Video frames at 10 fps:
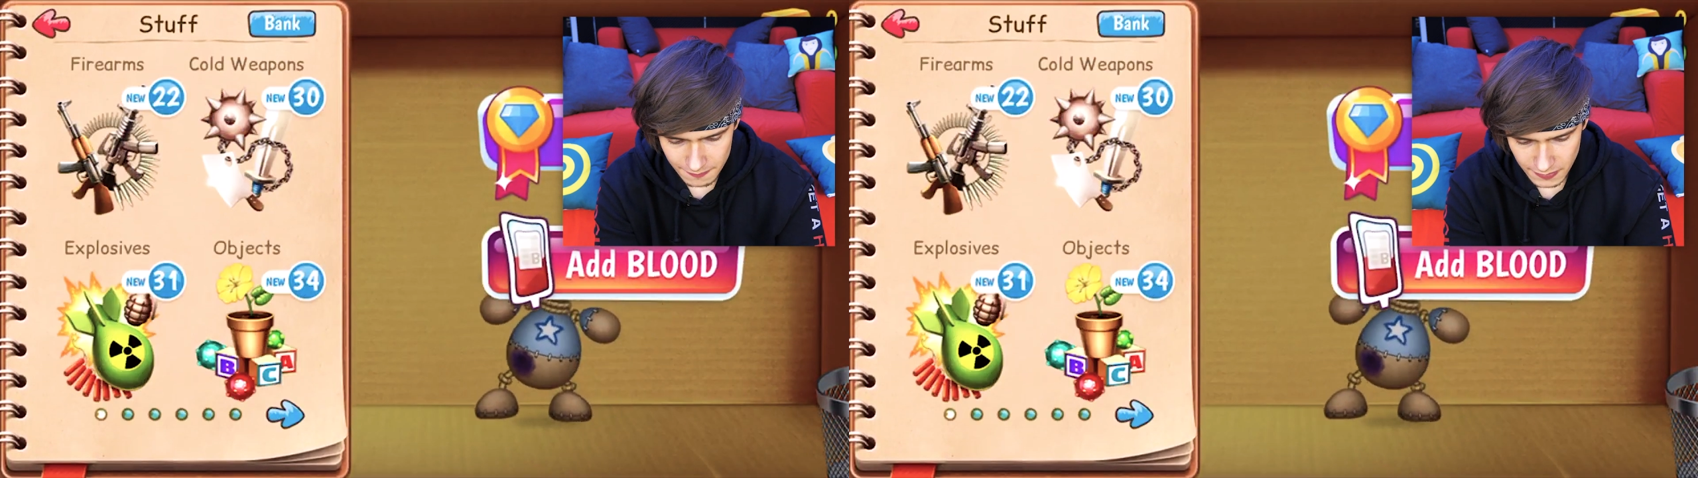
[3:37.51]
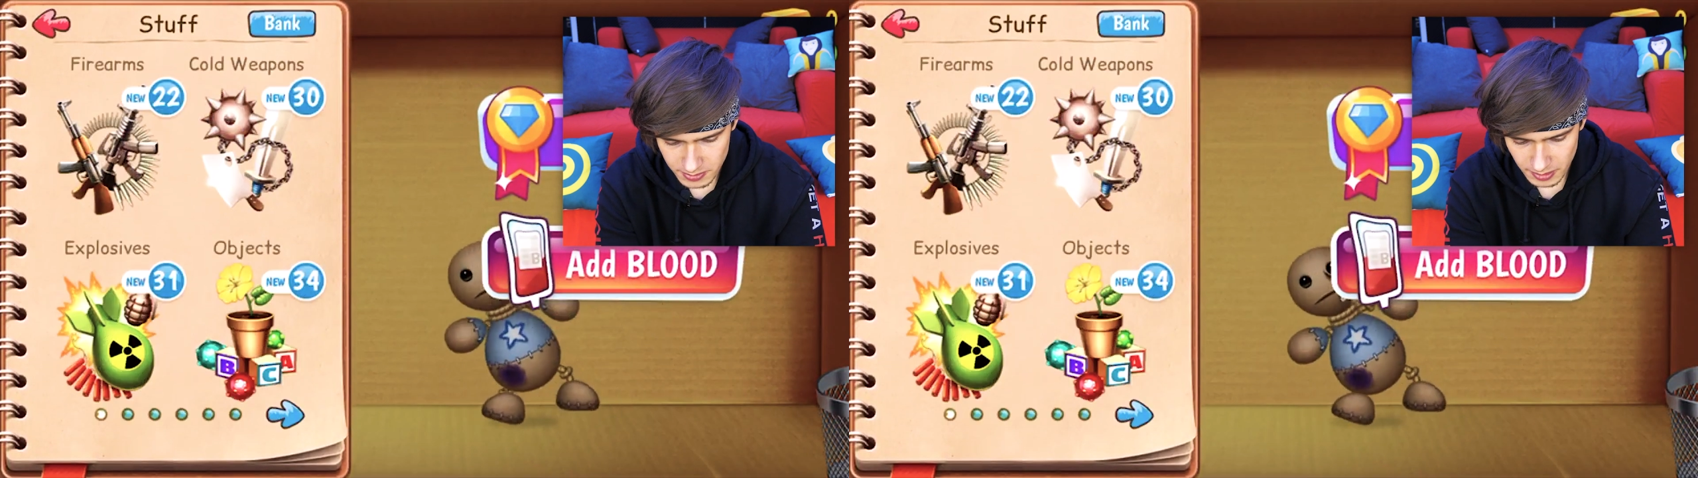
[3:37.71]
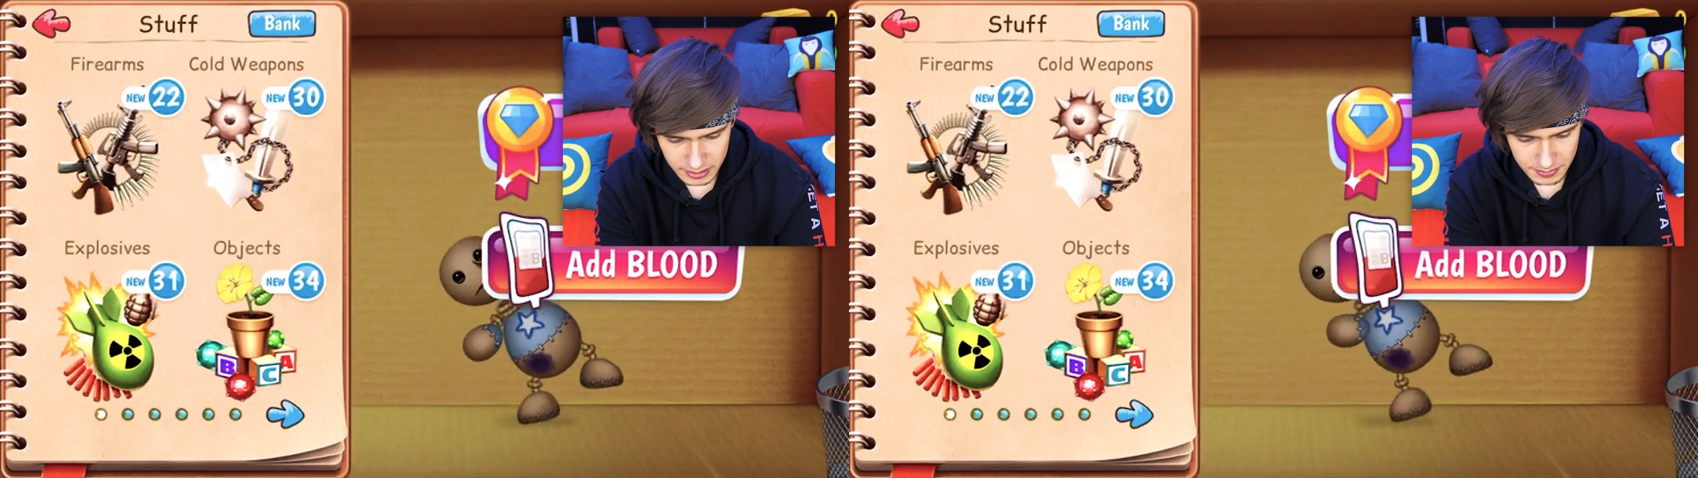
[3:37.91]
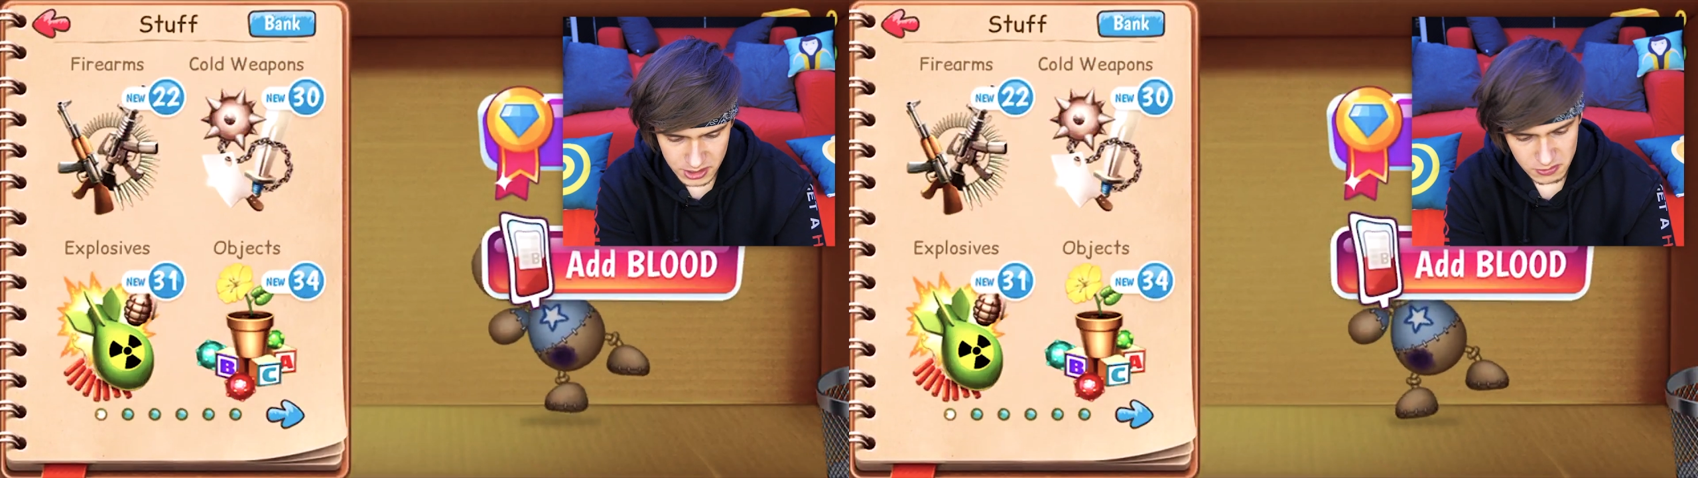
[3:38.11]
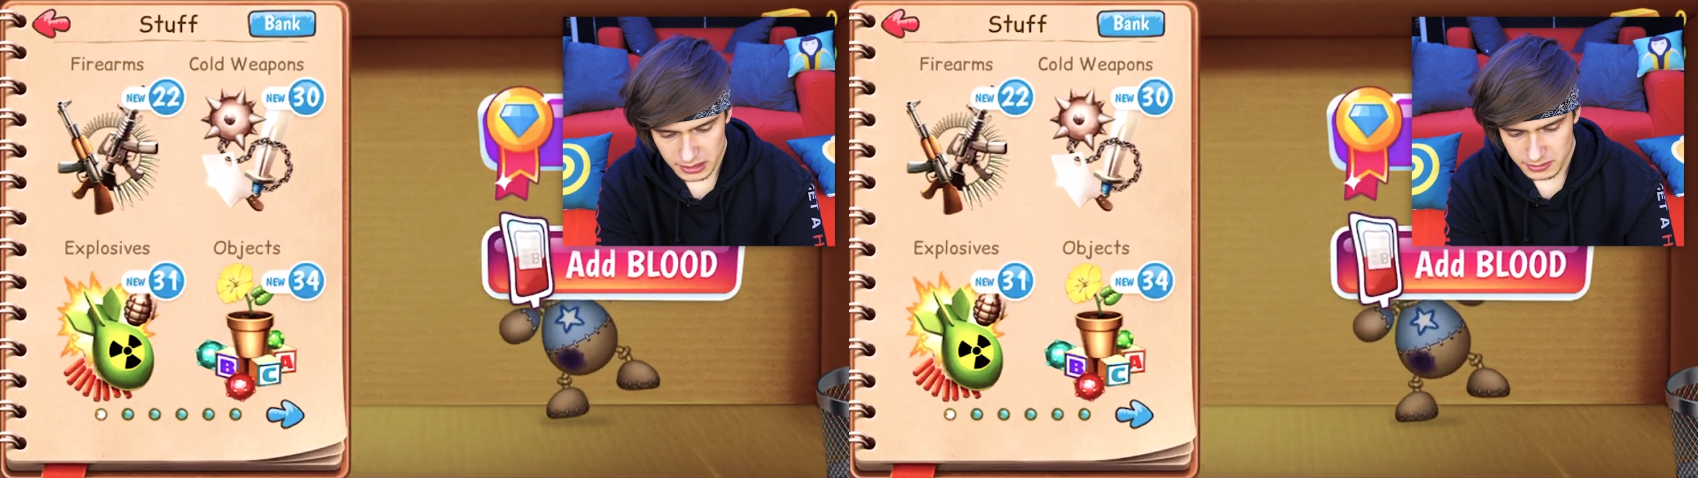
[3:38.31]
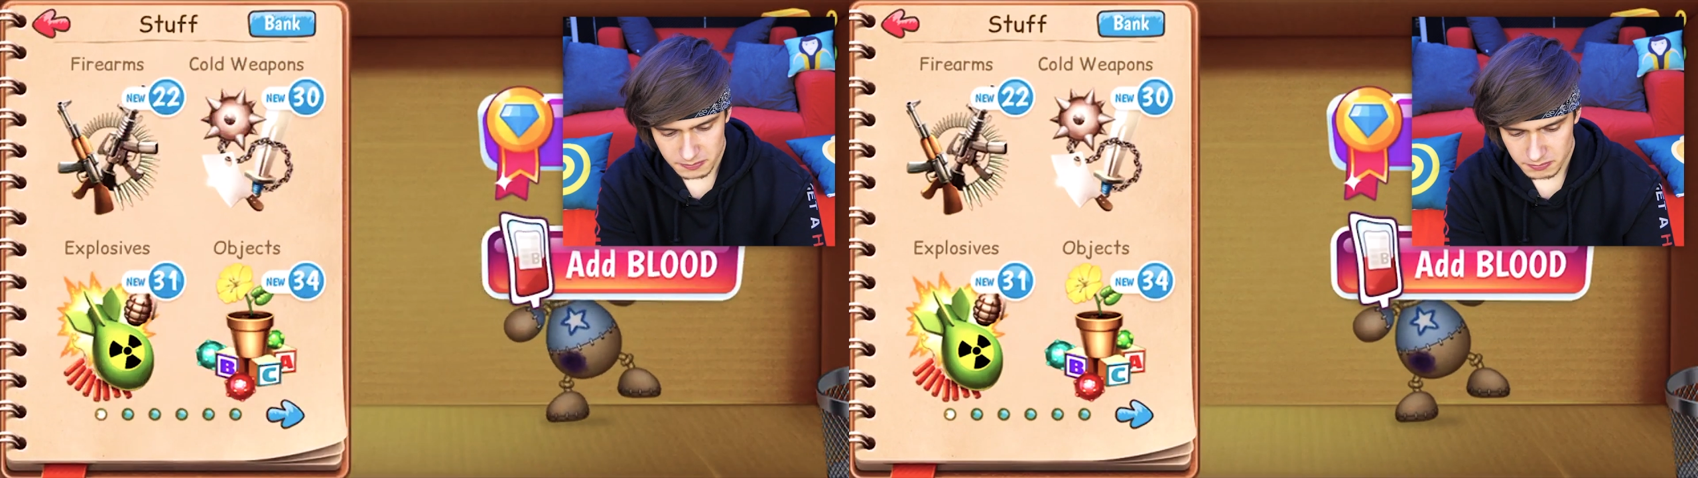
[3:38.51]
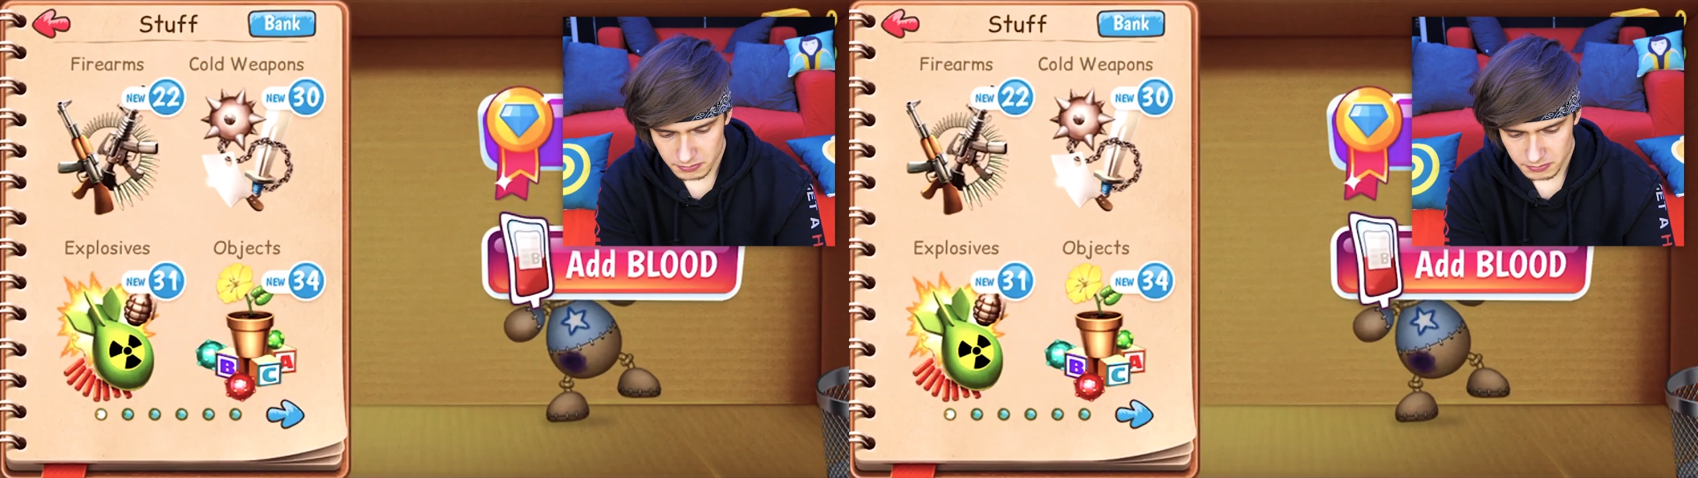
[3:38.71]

weźmiemy na przykład